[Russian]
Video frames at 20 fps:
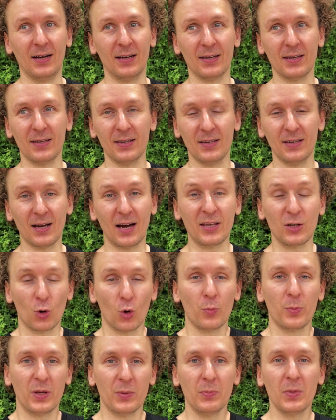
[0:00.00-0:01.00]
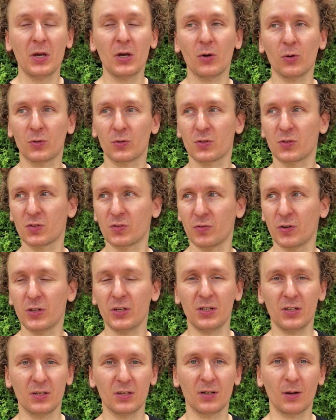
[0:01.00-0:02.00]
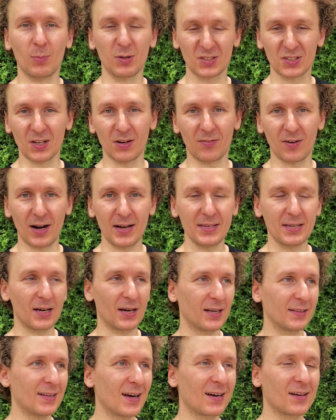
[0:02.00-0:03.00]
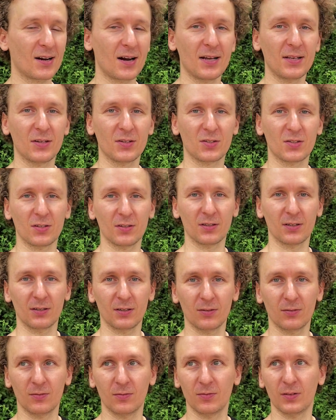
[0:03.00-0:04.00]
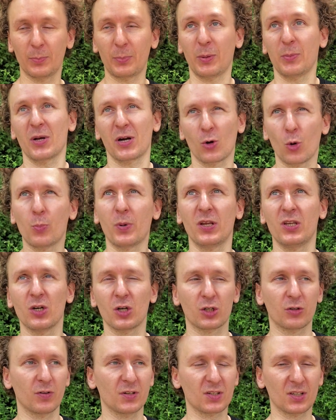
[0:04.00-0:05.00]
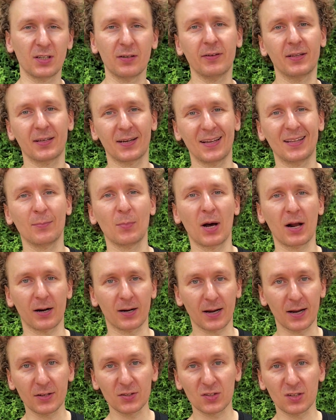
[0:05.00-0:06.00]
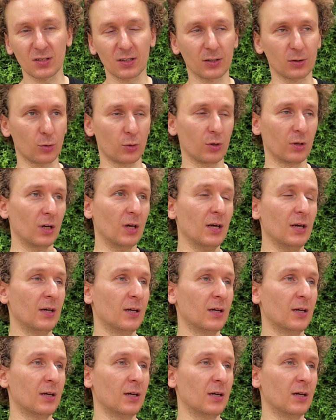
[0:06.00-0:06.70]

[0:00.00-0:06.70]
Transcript: и они обе имеют свои обоснования. Одна крайность, это, например, ее придерживается Дэвид Хайнемар Хэнсон, который,